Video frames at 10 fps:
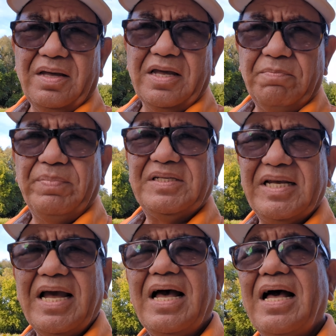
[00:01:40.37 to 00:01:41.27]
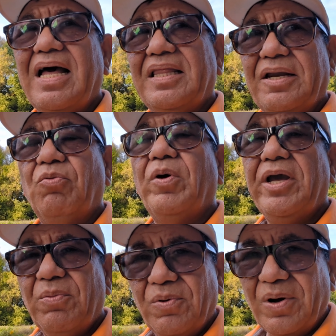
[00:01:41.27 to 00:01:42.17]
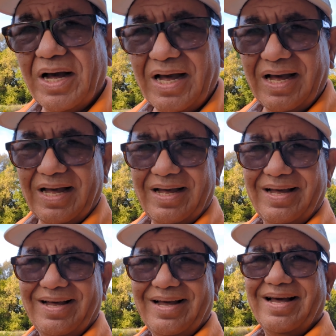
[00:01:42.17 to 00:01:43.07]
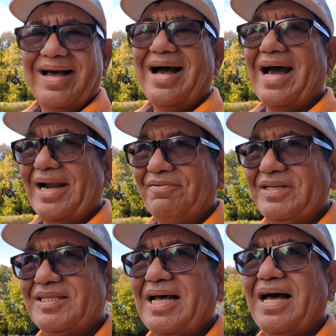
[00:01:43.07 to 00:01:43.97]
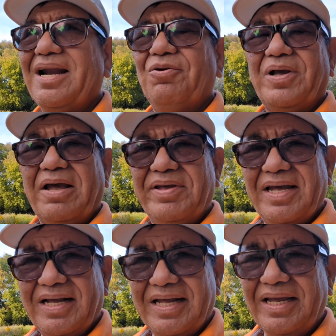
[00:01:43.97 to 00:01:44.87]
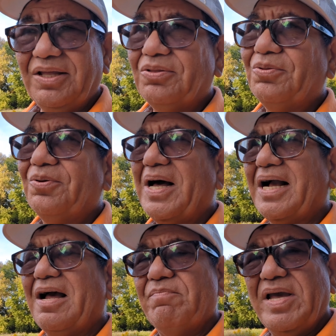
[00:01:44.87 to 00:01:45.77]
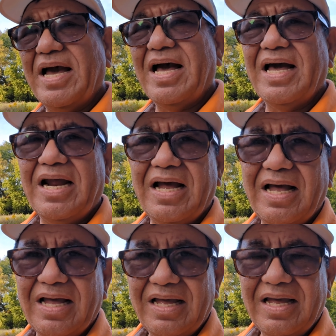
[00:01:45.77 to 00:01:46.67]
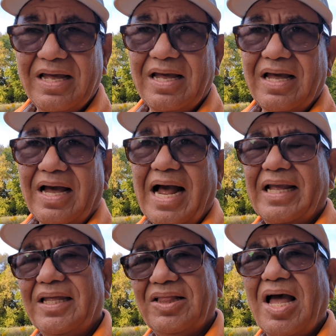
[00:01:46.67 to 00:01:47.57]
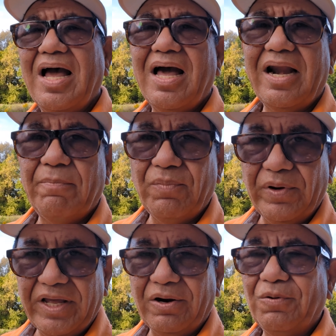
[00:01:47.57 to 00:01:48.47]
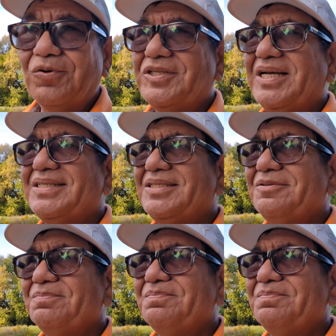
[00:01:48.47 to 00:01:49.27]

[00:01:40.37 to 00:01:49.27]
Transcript: Empecé a, de nuevo a, revisar lo que había escrito, a cambiar, a, a quitar, a poner cosas.